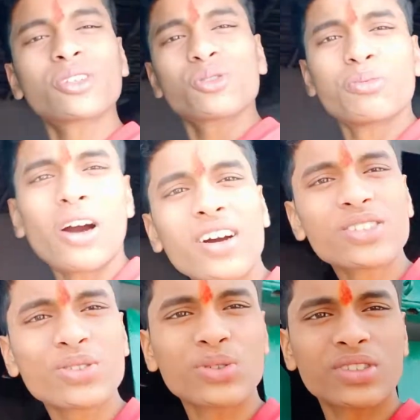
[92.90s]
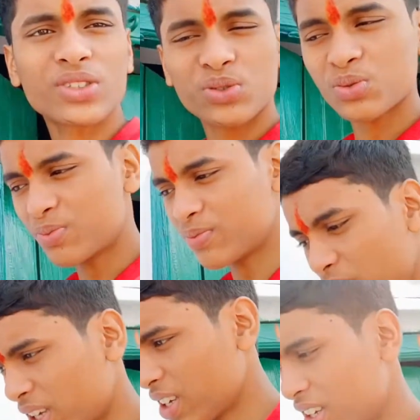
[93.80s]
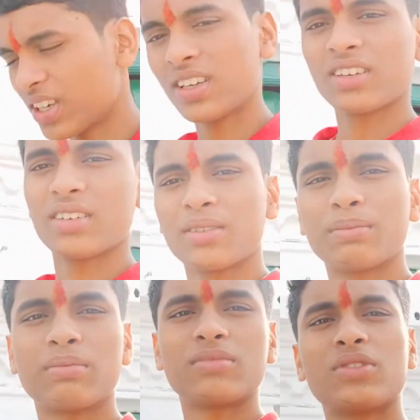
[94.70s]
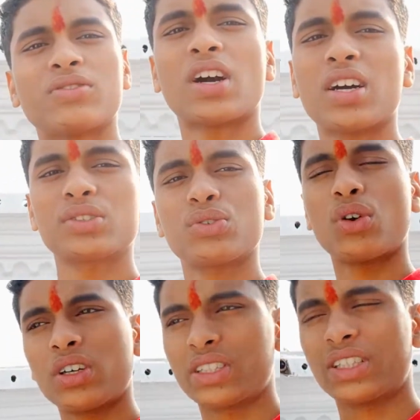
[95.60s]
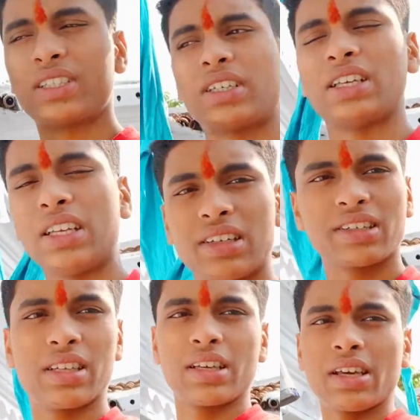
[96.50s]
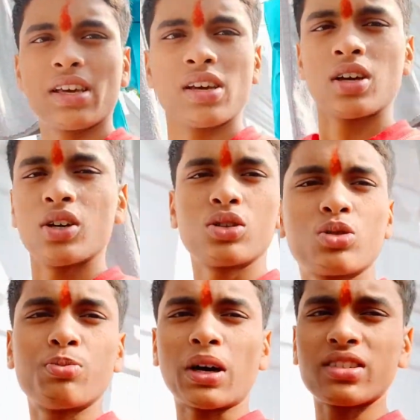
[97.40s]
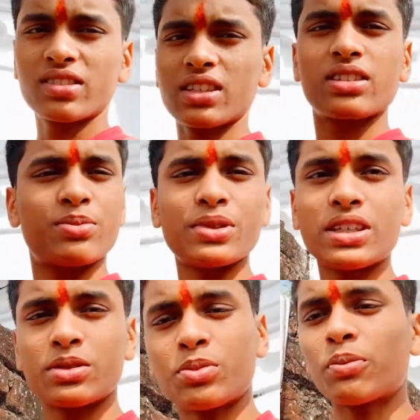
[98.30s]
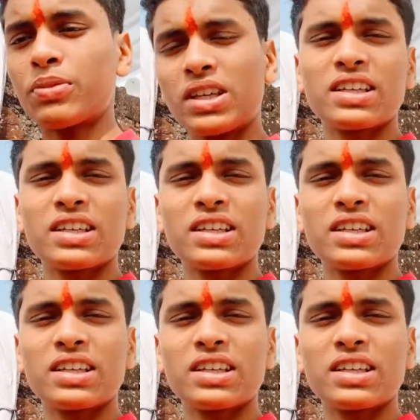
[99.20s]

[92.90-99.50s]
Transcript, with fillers: भी तो बाहर सोते धूप में वहाँ तो और ठंडी लग रही है तो पाँच दस मिनट मम्मी